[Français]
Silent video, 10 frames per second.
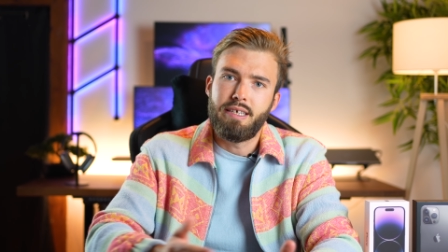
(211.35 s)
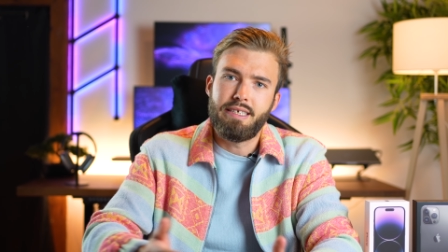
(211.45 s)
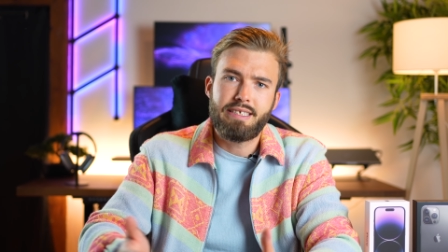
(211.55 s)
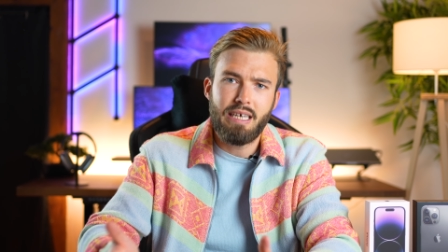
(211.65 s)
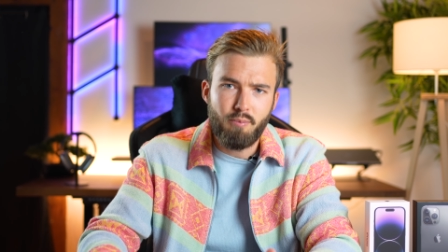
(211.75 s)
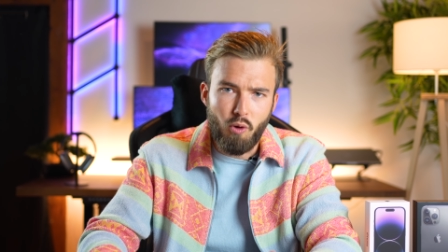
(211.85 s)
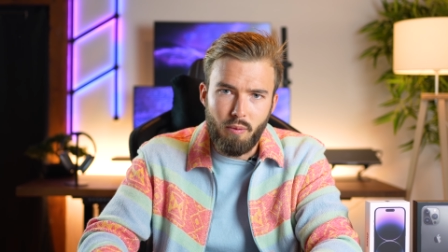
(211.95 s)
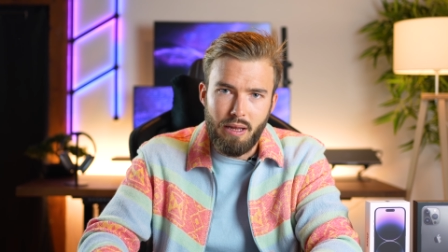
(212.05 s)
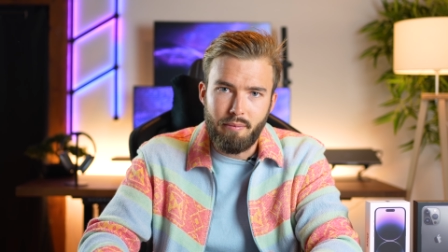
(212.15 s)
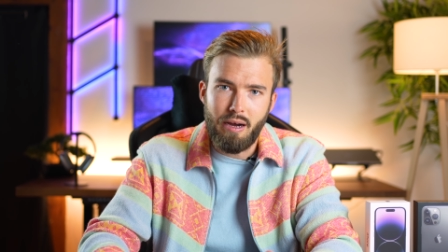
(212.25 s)
Et c'est un
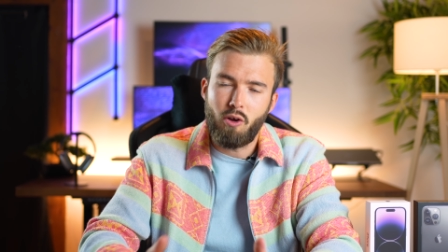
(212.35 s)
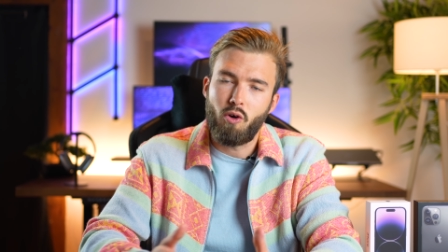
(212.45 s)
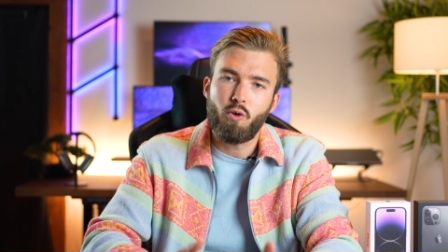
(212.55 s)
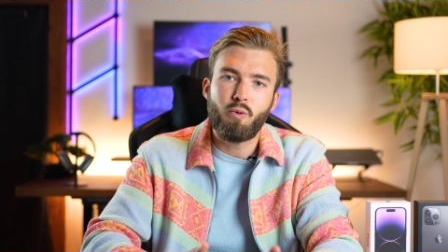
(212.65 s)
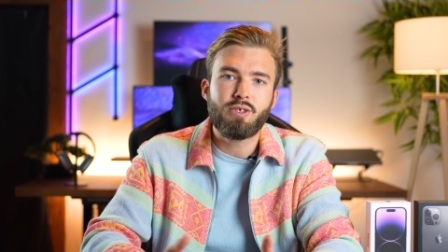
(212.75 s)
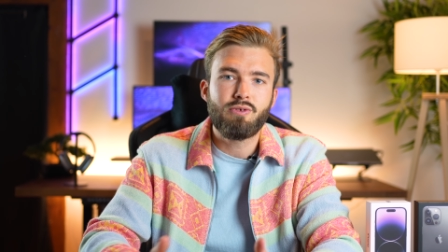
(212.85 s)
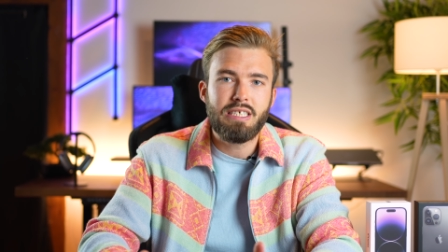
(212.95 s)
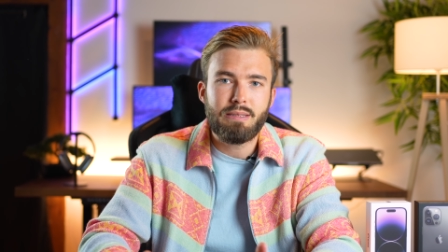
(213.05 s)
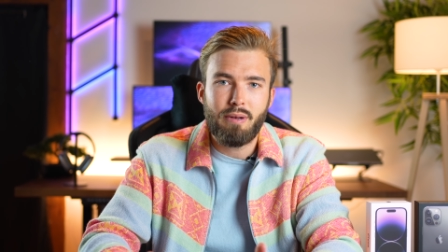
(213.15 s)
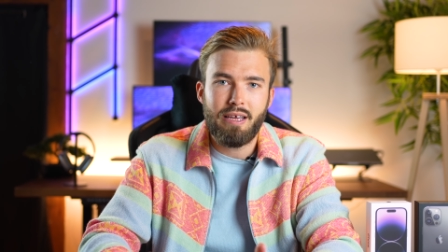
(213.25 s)
problème. Alors l'Always On
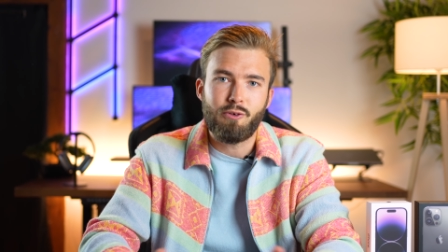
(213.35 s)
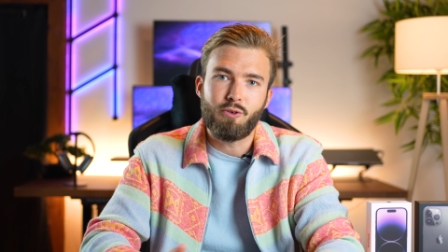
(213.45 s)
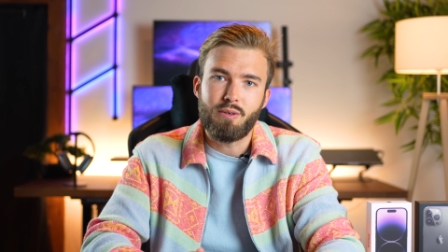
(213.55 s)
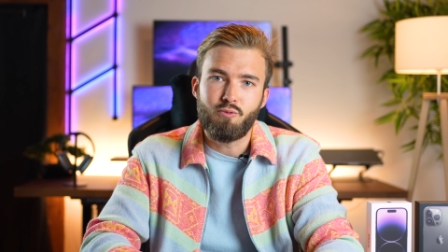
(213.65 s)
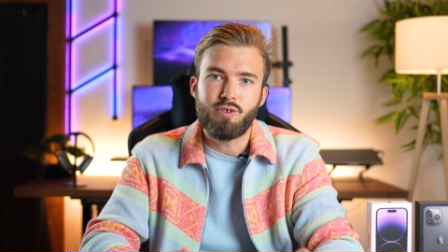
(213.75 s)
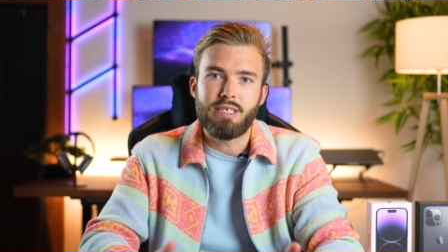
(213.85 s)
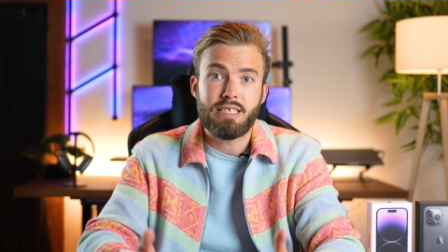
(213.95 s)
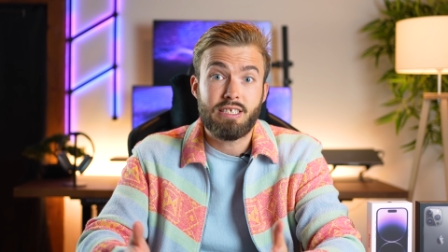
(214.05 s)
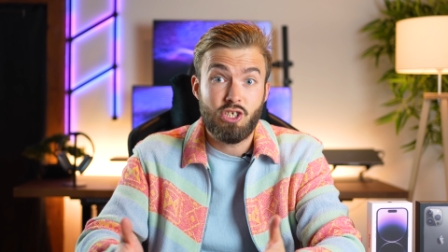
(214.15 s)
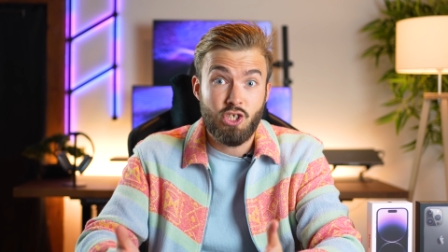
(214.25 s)
Display, au début, je disais
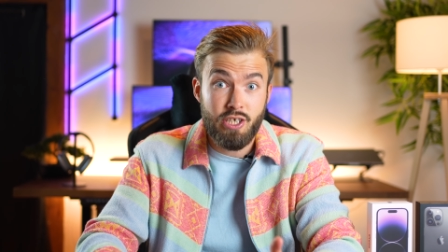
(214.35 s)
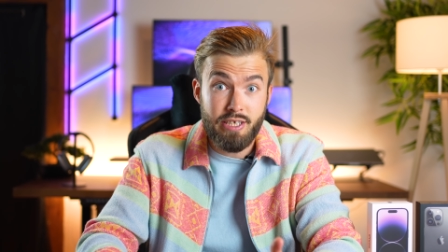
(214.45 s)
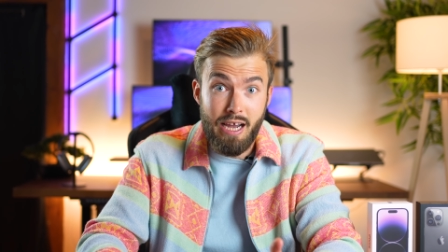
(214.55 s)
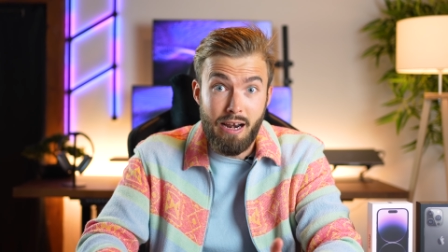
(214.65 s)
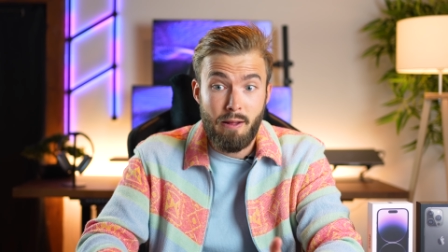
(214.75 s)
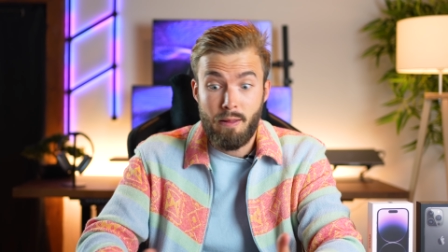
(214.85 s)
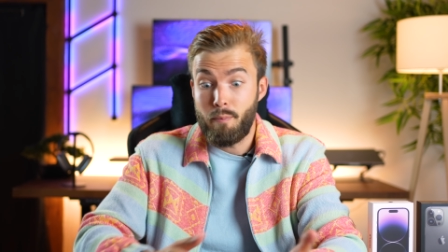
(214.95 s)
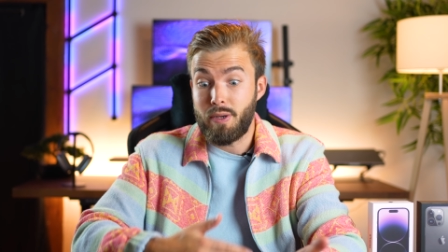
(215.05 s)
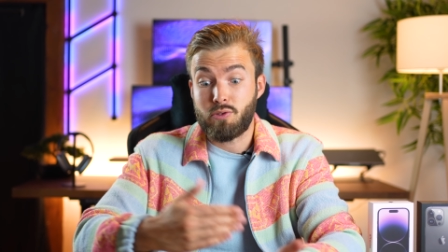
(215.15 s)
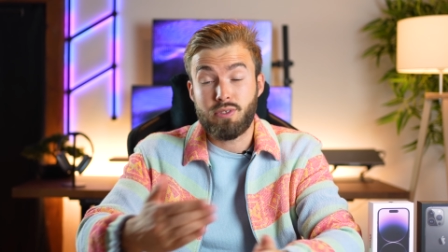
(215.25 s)
que c'était génial,
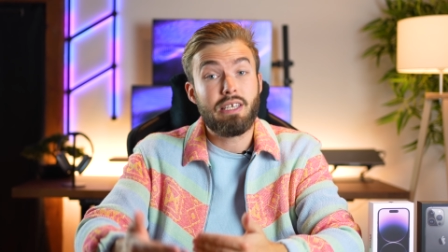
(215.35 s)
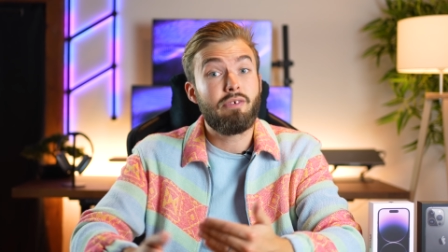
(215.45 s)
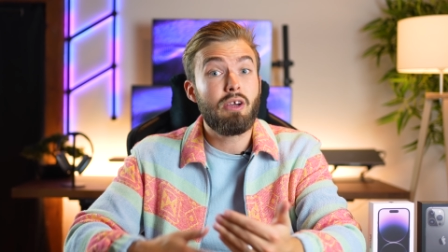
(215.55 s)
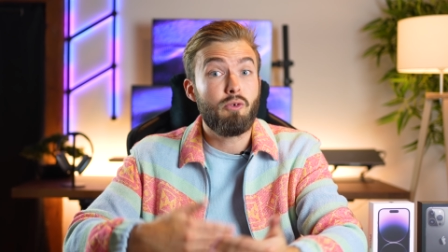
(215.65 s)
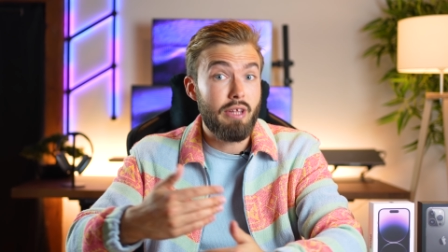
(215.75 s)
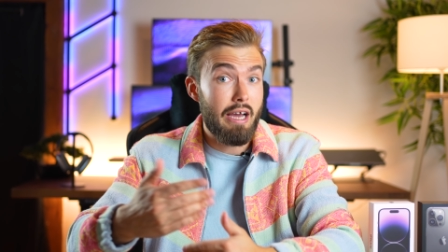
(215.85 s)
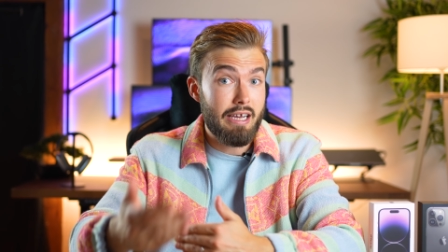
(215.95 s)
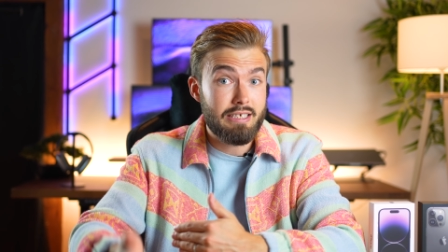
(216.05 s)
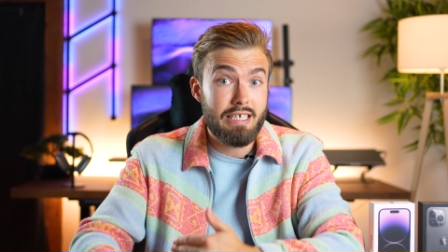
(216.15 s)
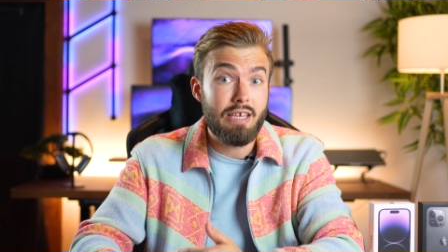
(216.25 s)
parce que c'est vrai qu'on a
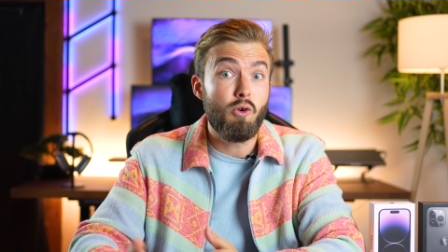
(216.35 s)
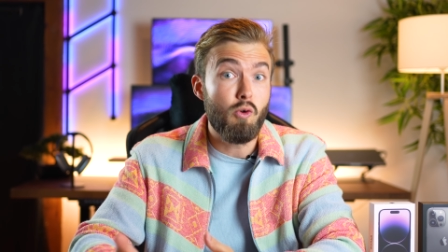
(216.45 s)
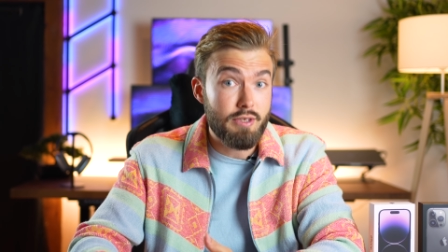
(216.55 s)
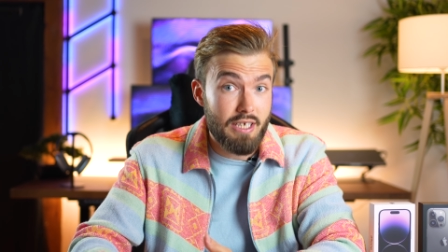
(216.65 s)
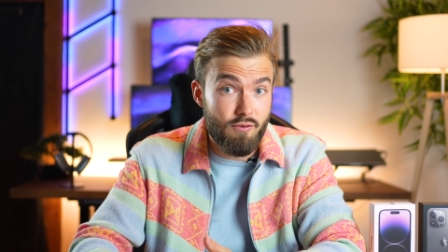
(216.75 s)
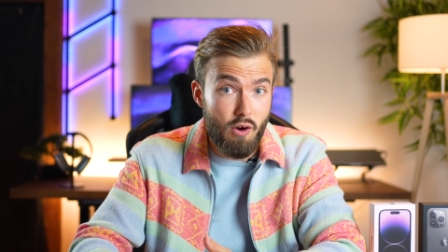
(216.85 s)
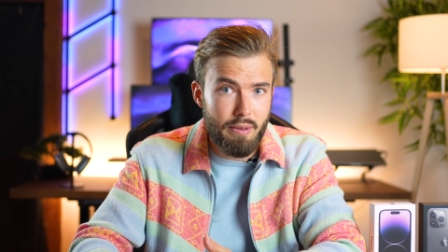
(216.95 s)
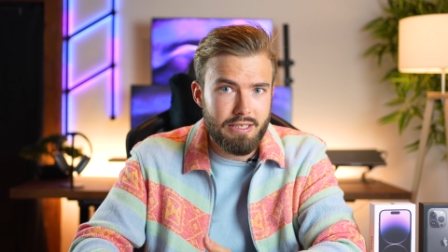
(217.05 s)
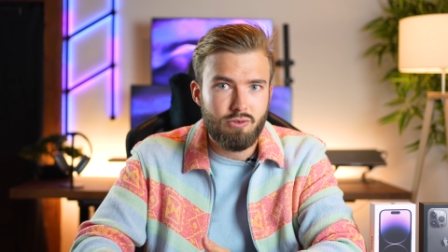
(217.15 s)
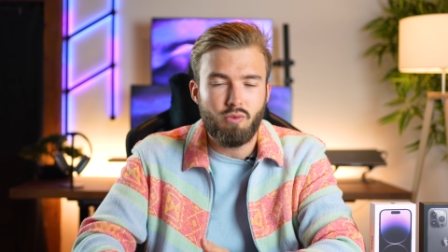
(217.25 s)
accès aux
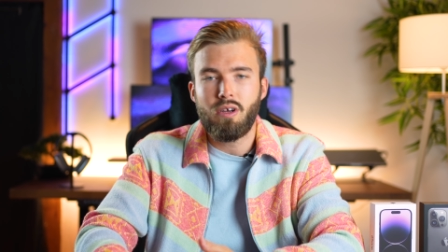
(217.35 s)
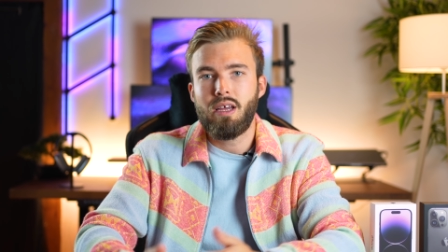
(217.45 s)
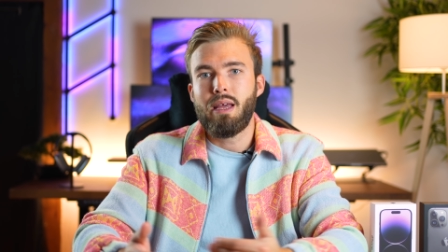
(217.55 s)
informations,